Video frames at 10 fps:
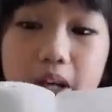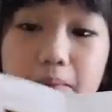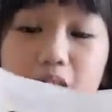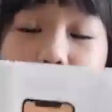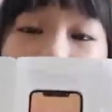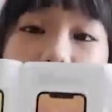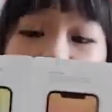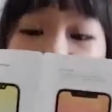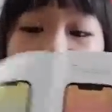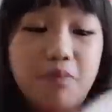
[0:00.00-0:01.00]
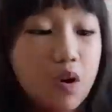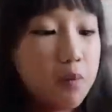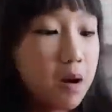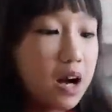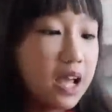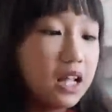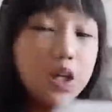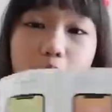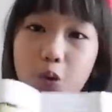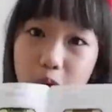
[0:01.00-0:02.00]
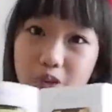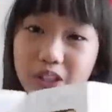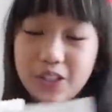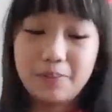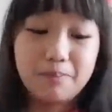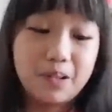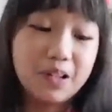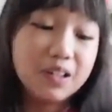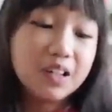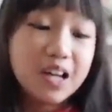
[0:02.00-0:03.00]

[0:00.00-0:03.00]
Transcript: Meron power off po, mga hello, yun po.